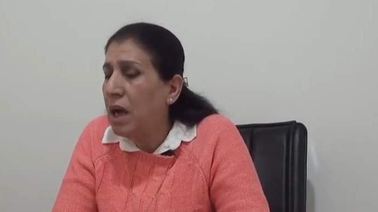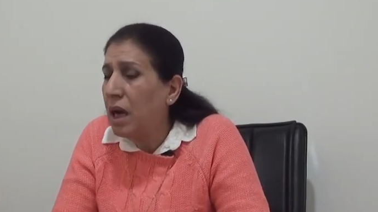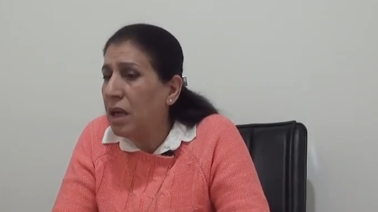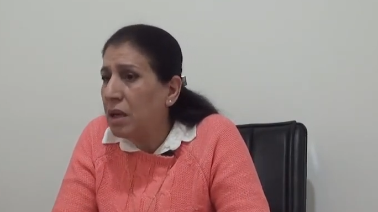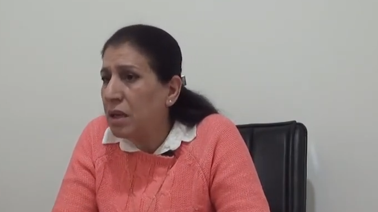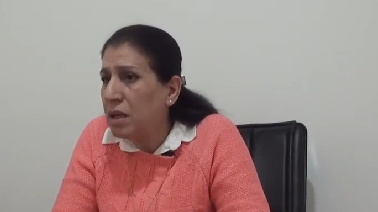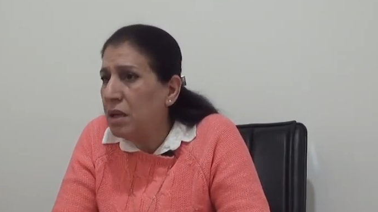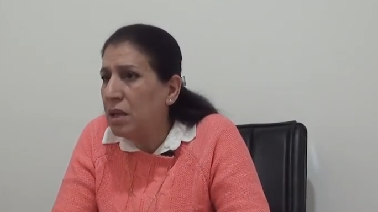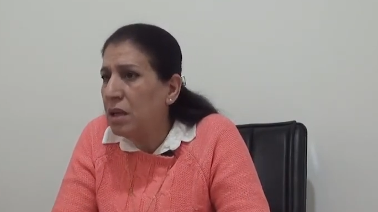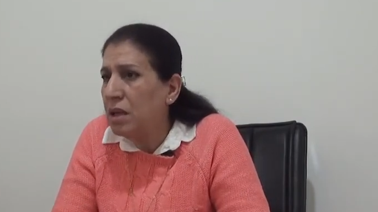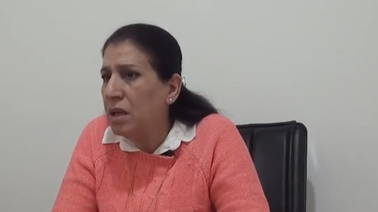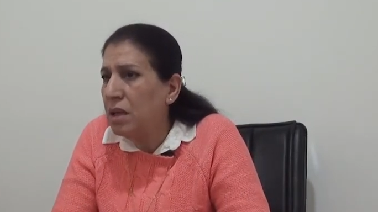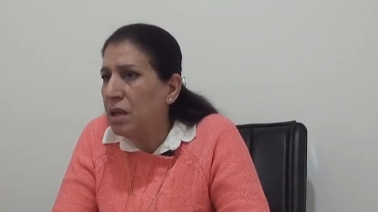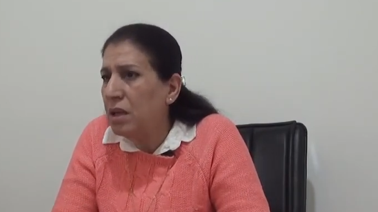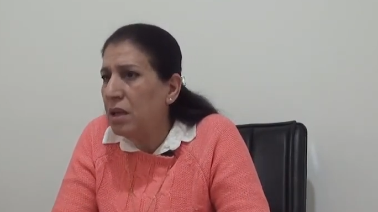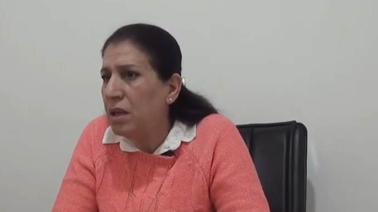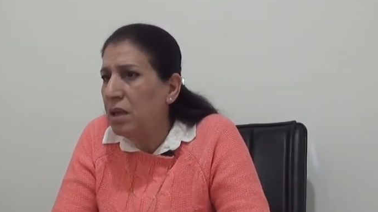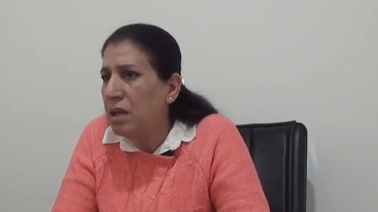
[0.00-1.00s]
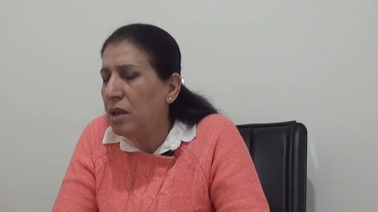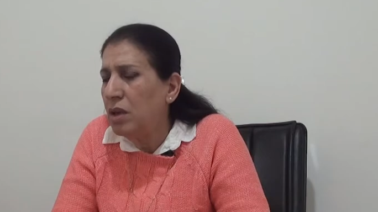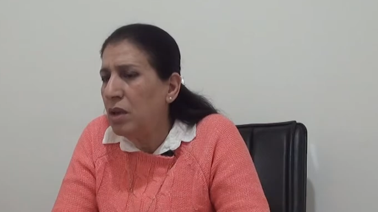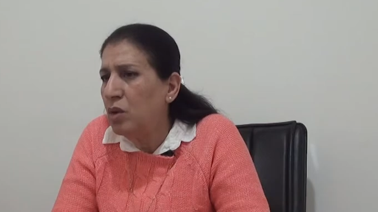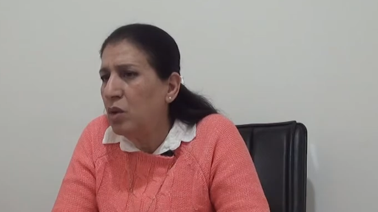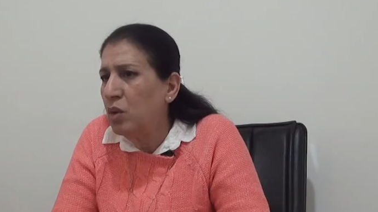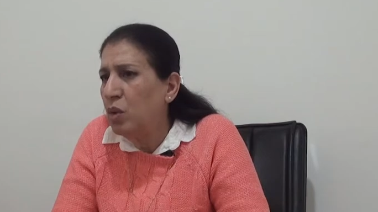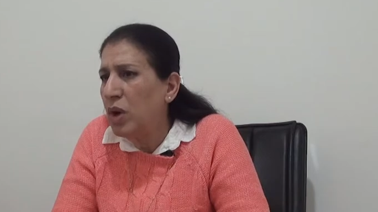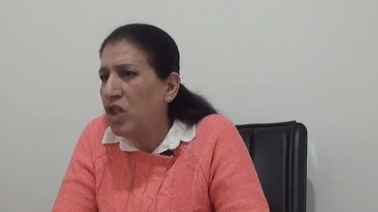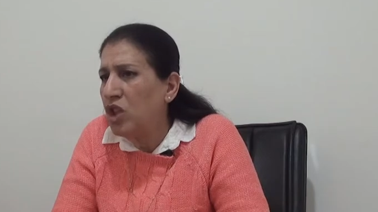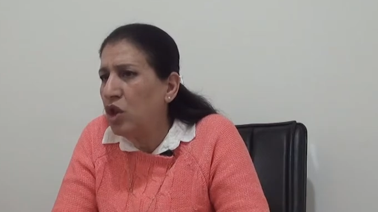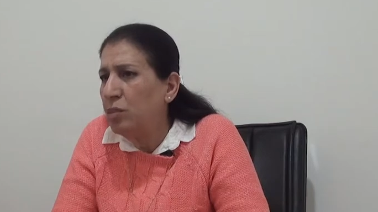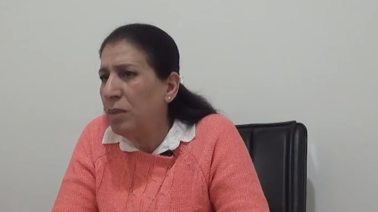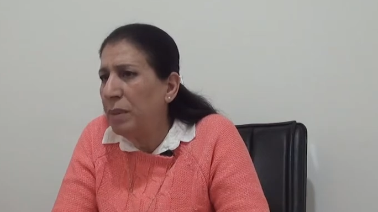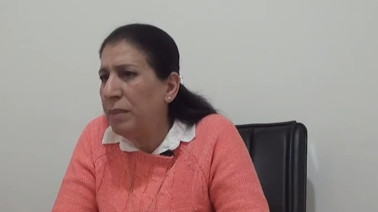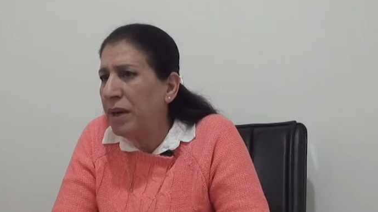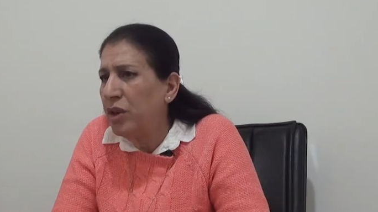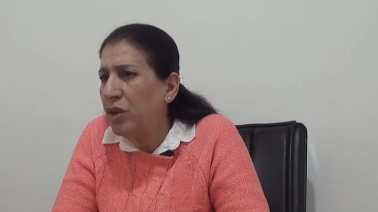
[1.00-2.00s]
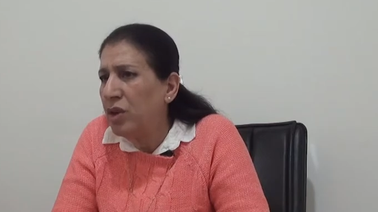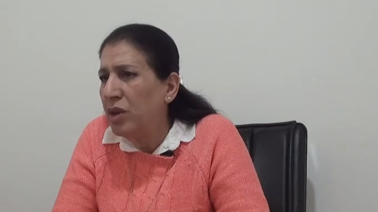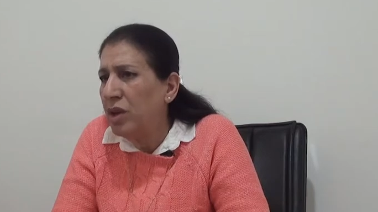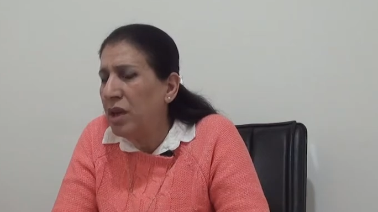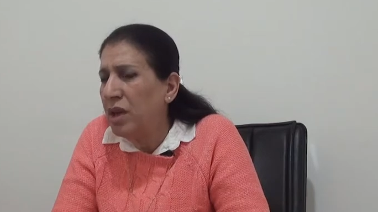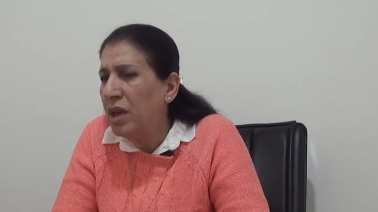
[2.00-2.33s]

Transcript: كان كثير يتواجدوا مع بعضهم